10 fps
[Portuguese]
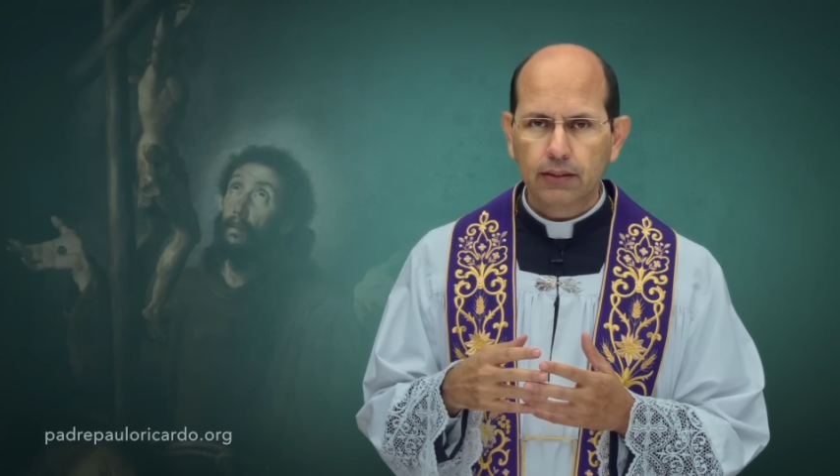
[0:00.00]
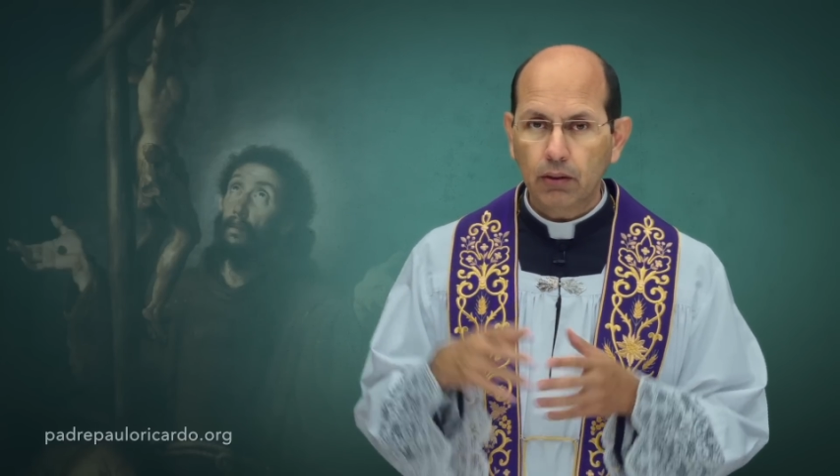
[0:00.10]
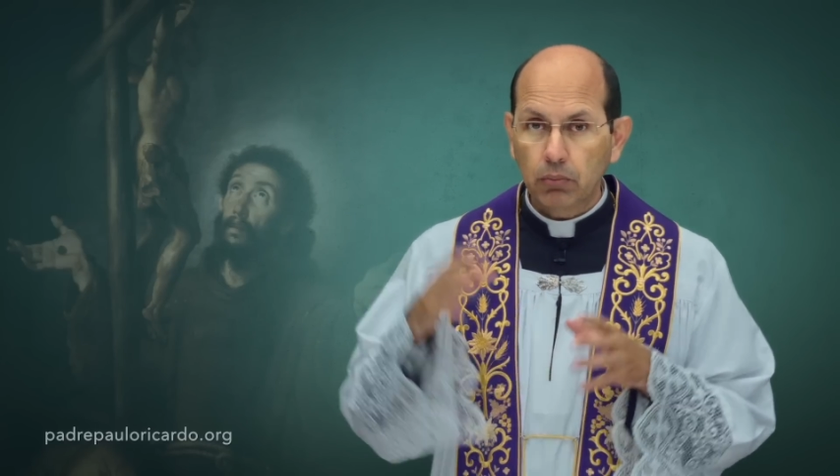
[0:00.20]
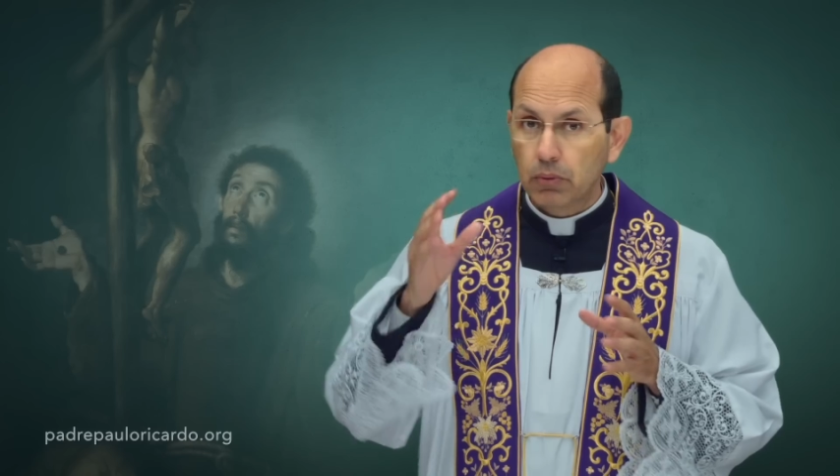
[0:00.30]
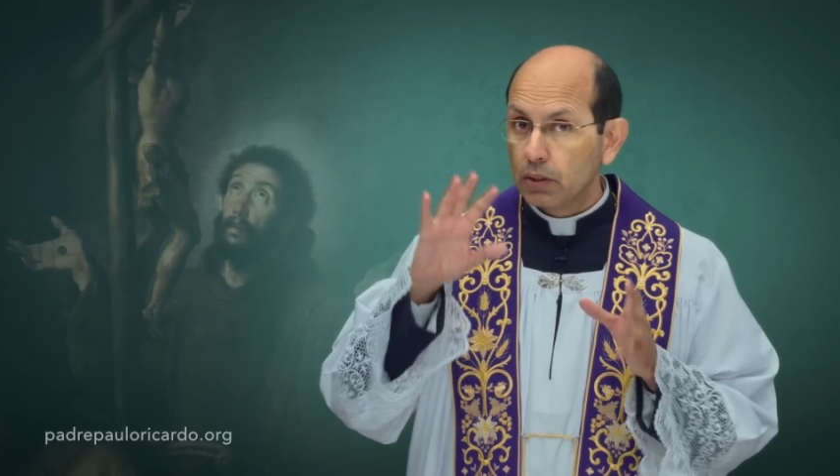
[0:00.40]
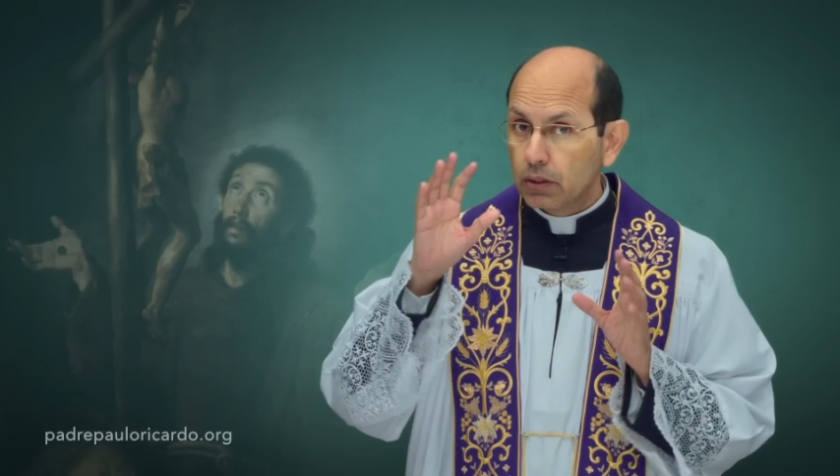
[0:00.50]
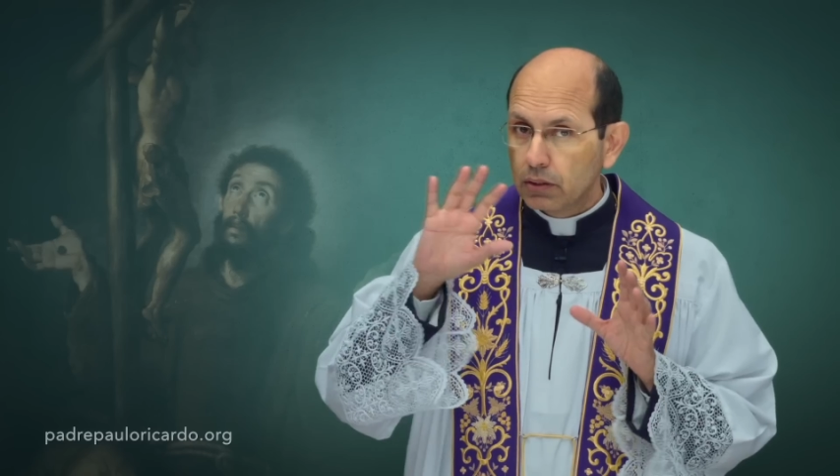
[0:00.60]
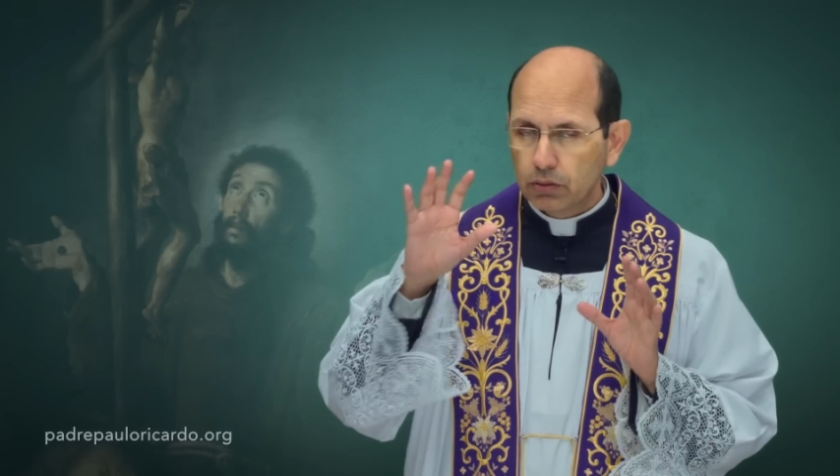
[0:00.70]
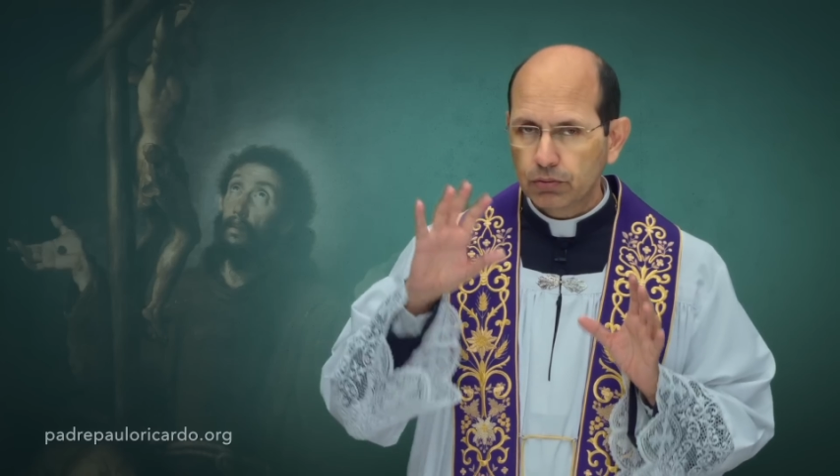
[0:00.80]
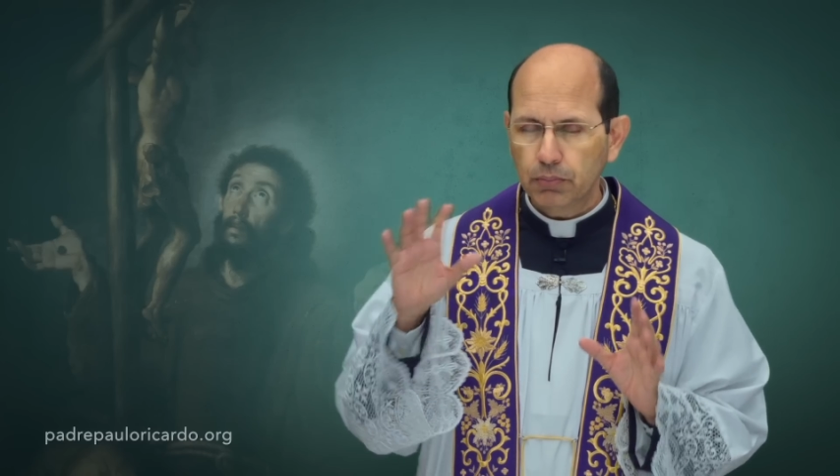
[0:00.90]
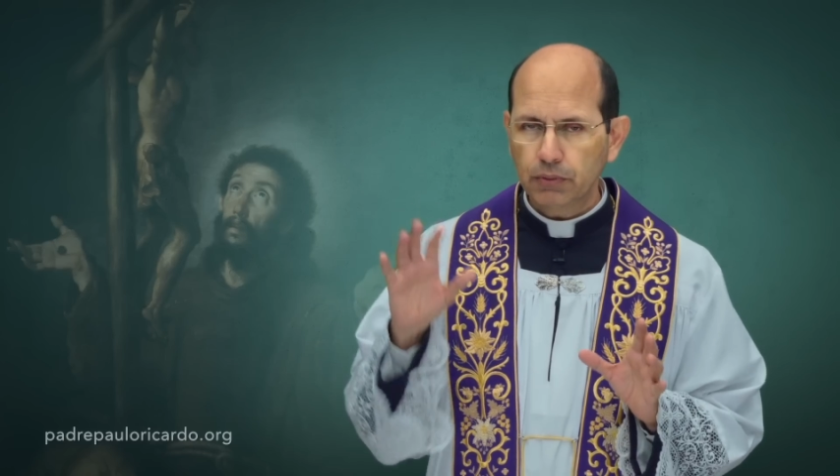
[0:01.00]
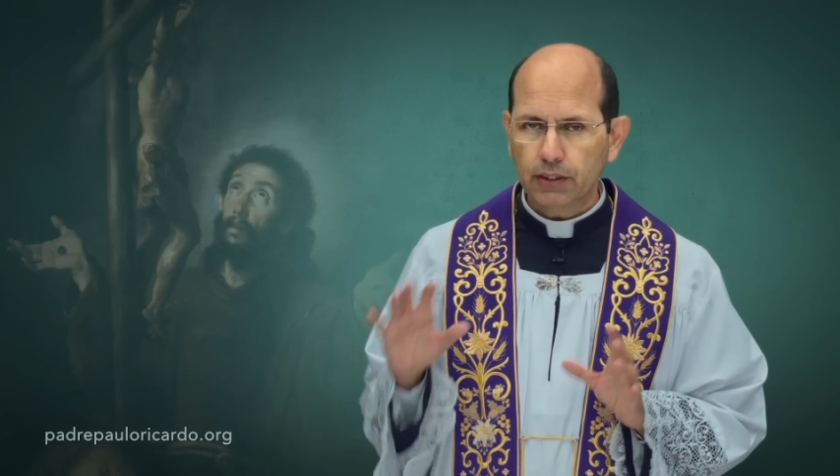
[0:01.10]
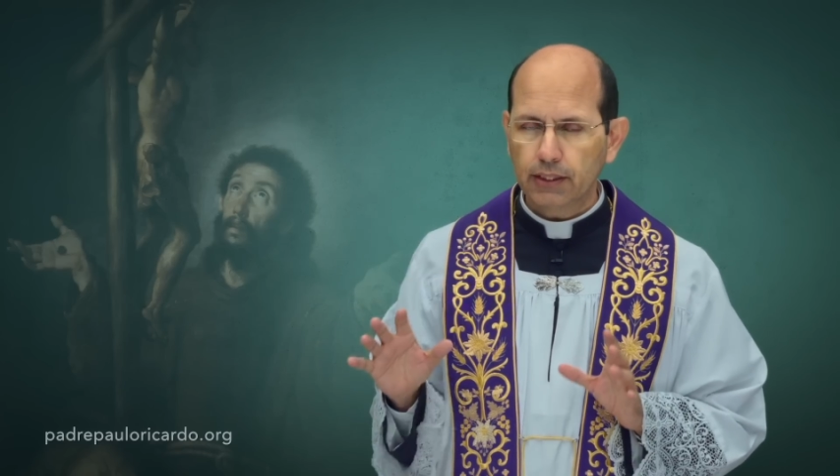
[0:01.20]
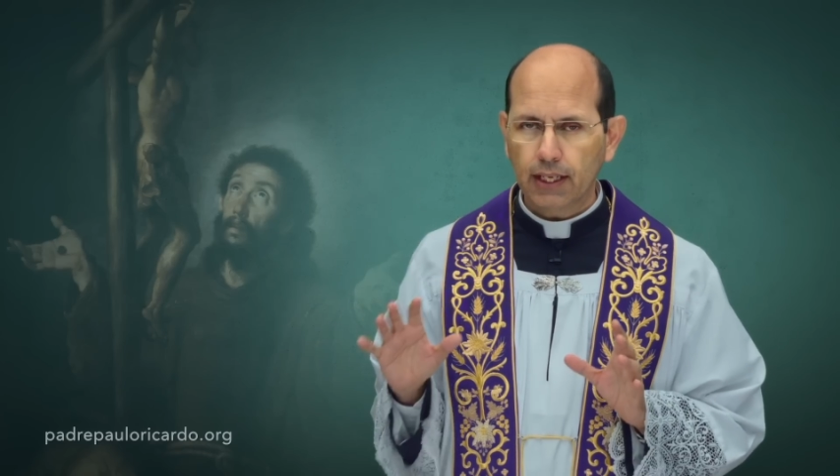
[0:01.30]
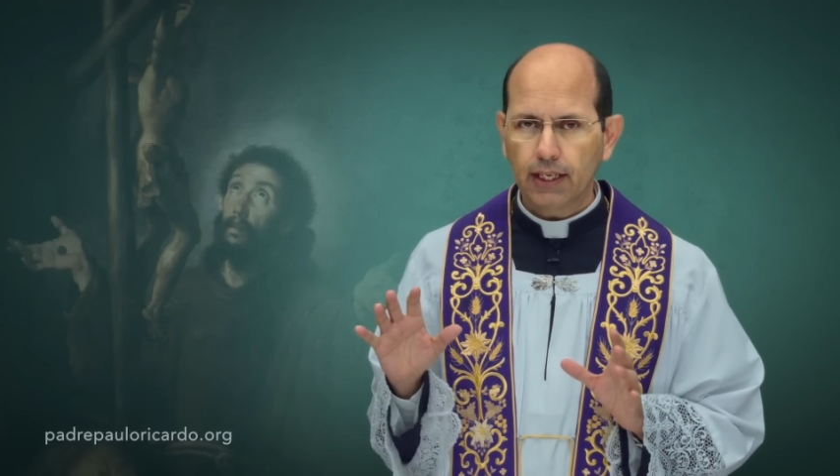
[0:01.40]
Não, não vamos
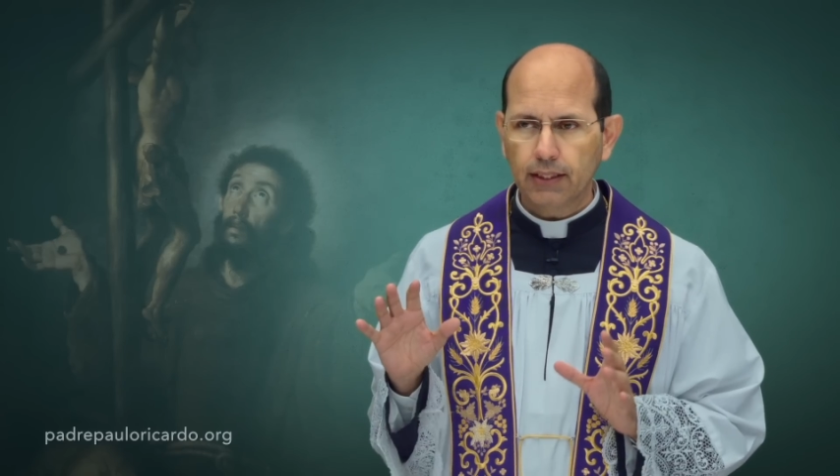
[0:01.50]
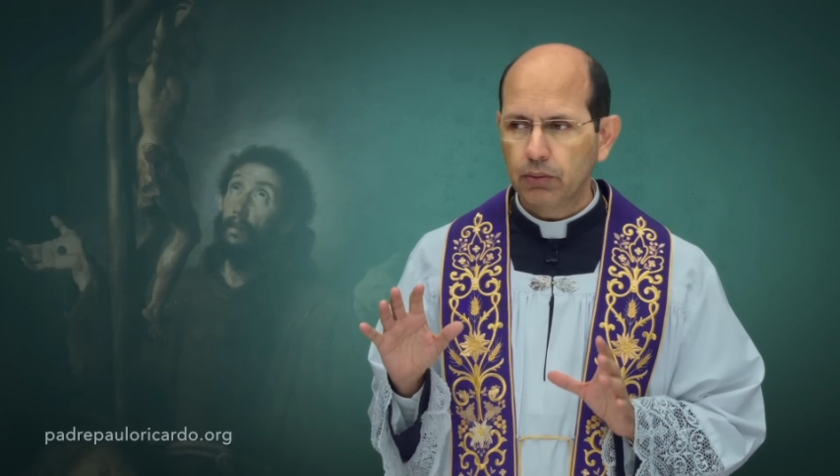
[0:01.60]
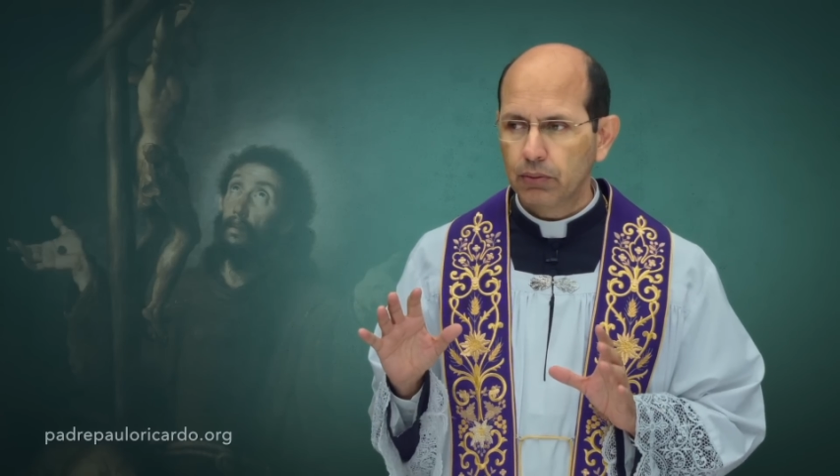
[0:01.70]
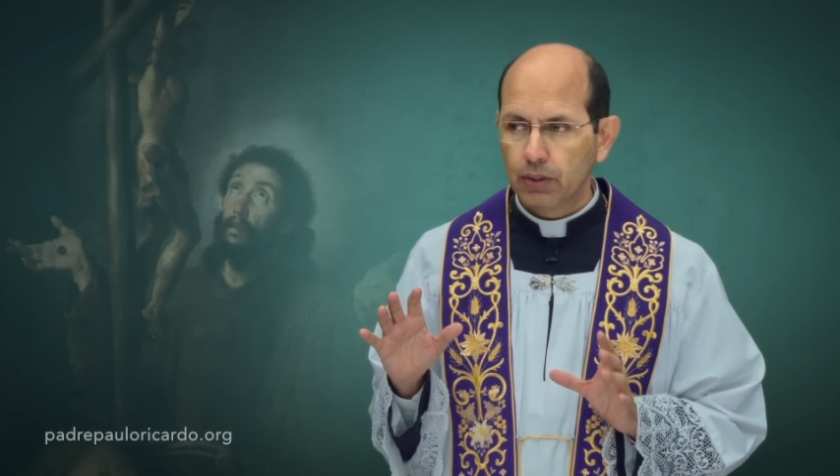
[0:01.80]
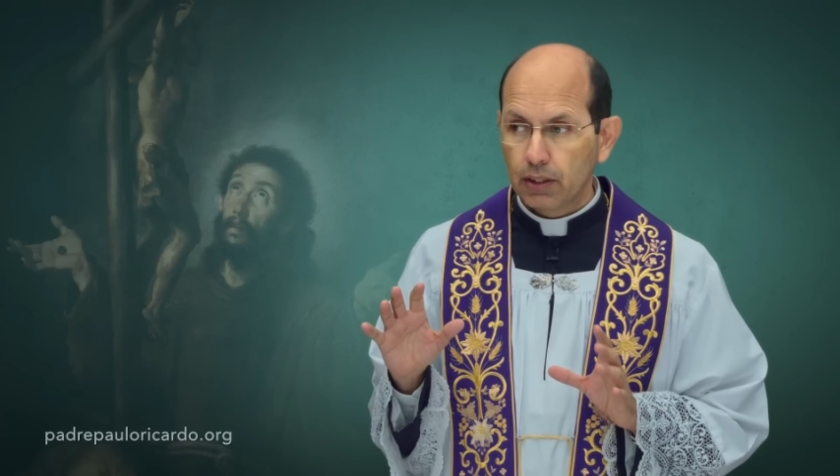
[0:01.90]
entrar lá não.